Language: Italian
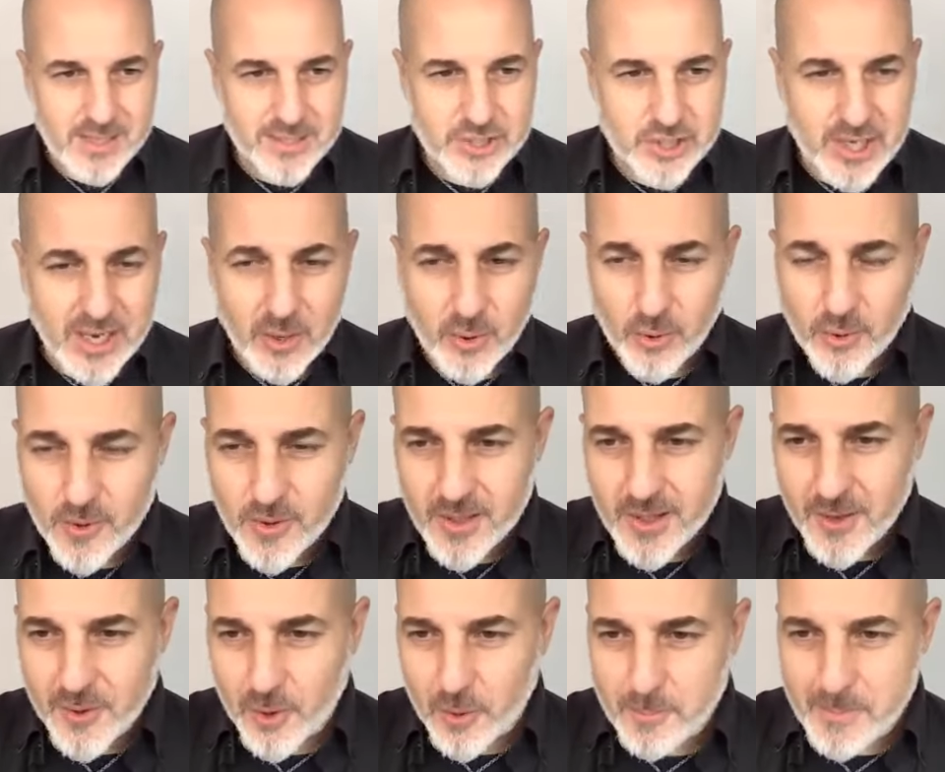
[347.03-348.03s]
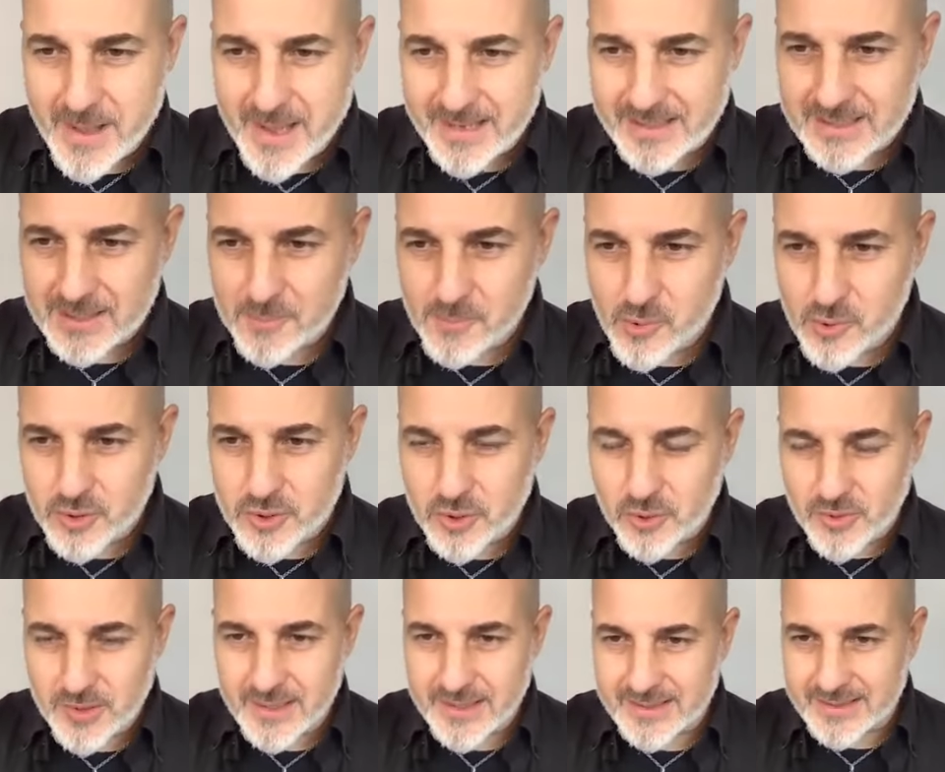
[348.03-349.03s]
Ciao Roberta,
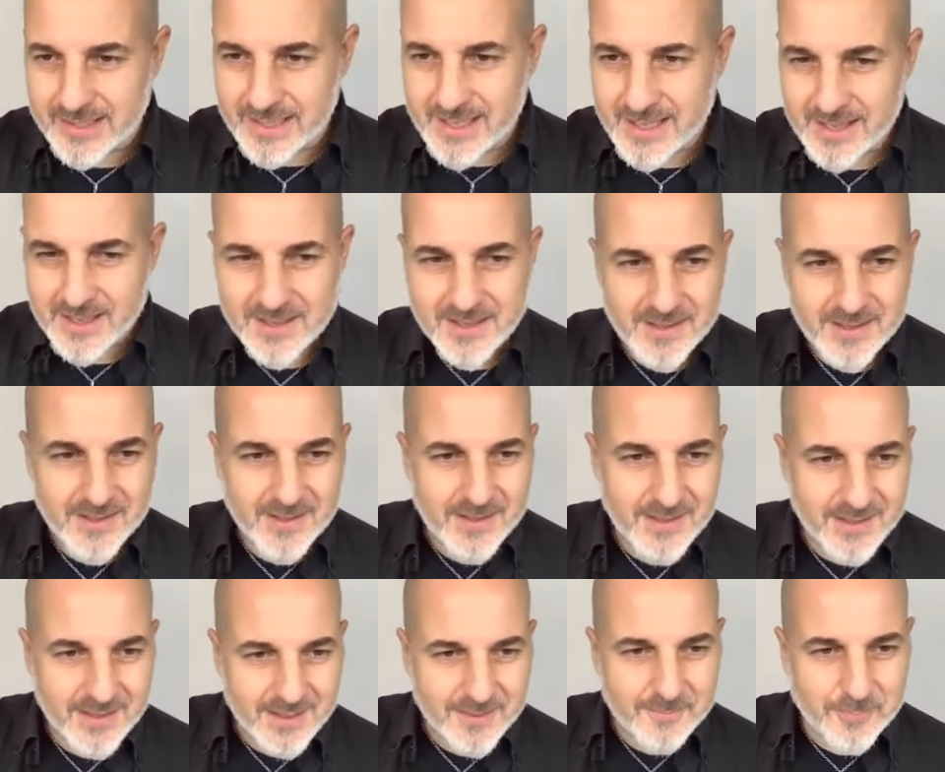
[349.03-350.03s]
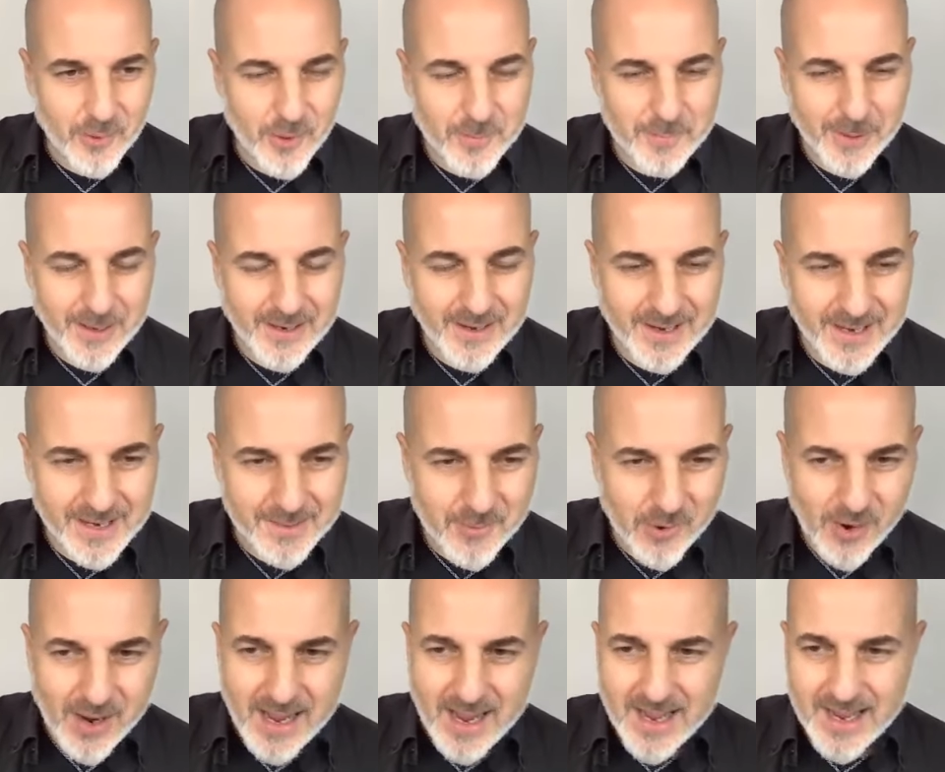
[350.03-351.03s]
buongiorno a te poi
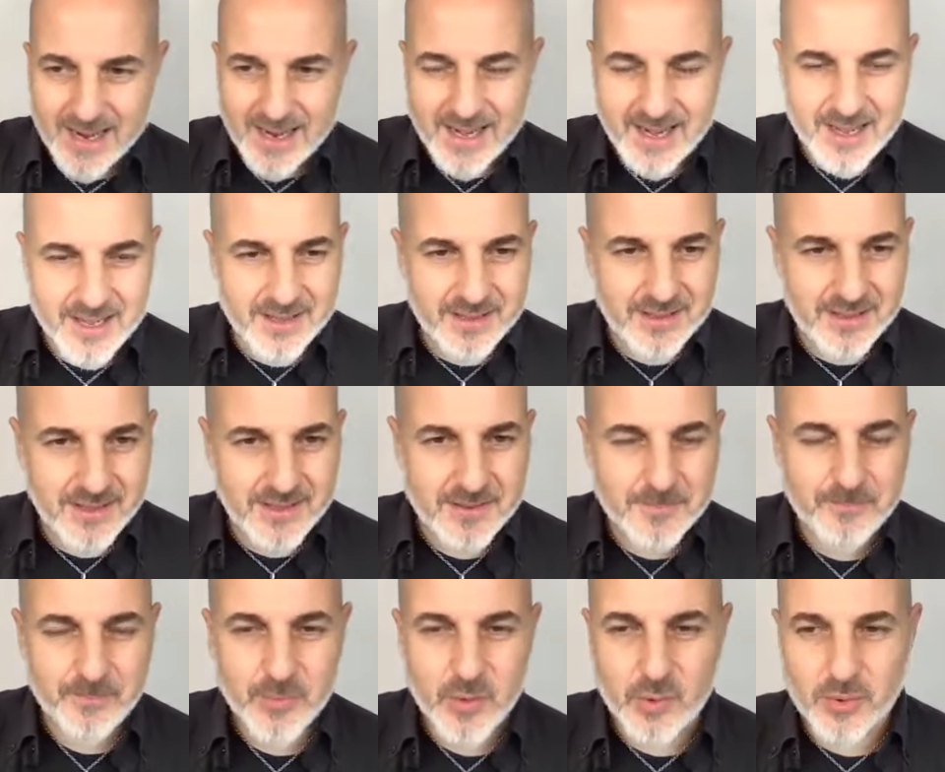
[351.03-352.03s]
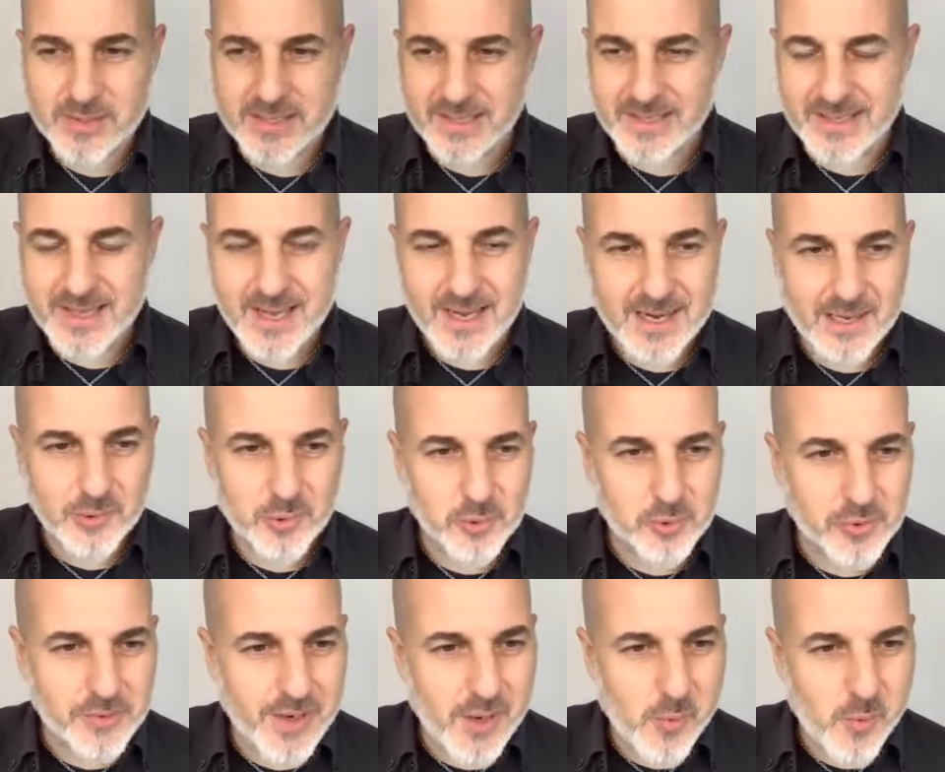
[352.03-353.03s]
parleremo anche di cosa ti è
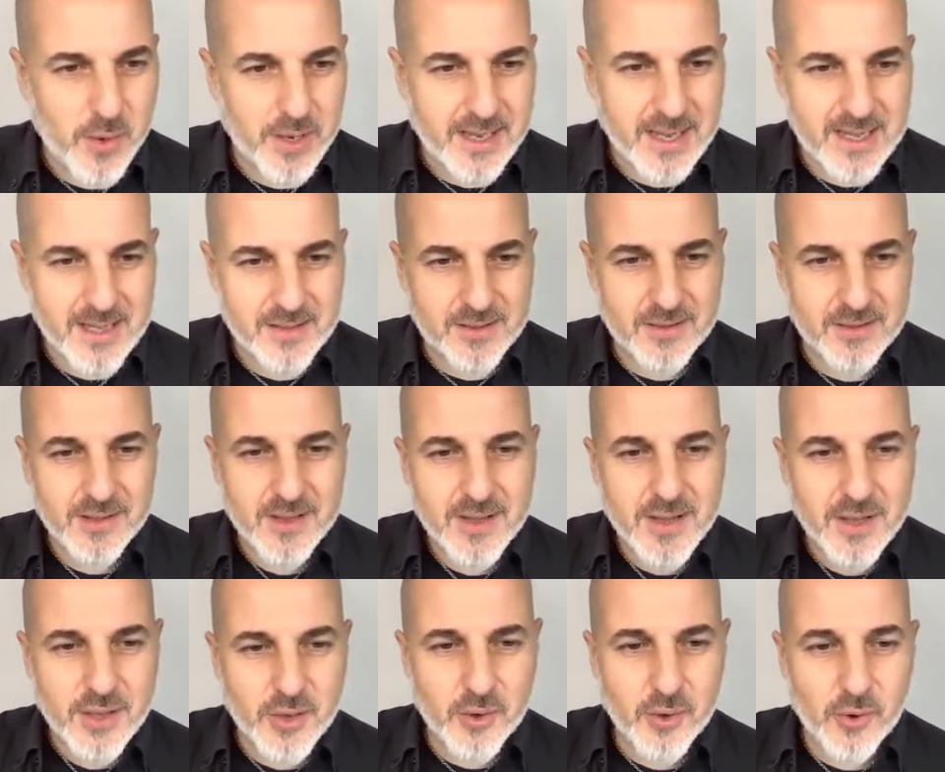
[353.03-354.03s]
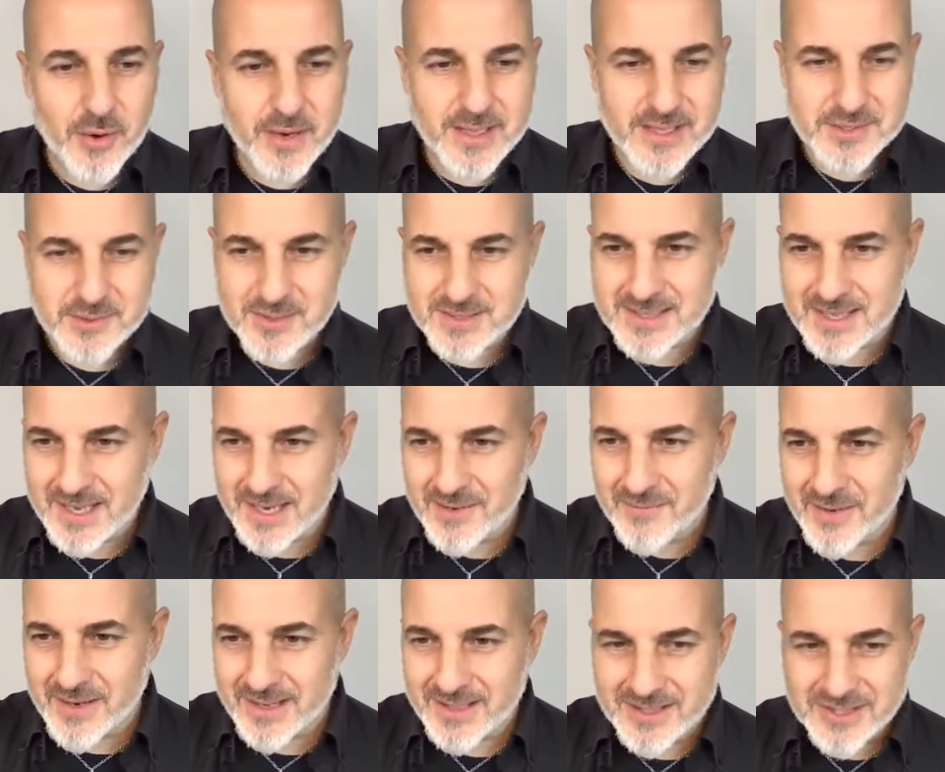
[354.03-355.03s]
accaduto nel weekend. Io non riesco a
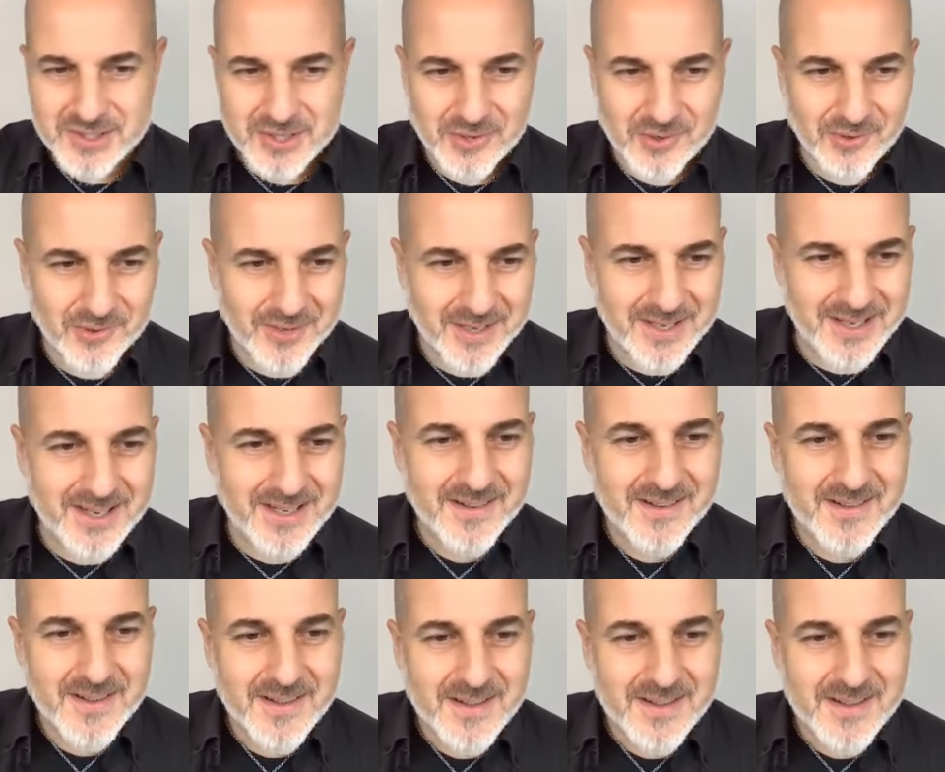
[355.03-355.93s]
scrivere, dice Corina.